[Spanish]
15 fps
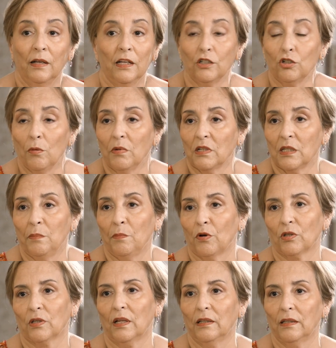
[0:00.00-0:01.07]
Es lo más
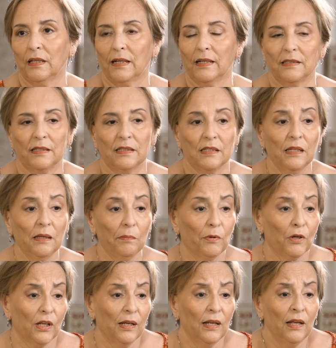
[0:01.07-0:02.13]
importante, que se
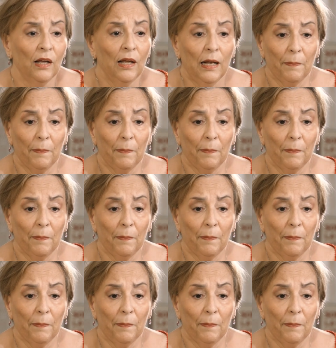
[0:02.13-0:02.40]
porque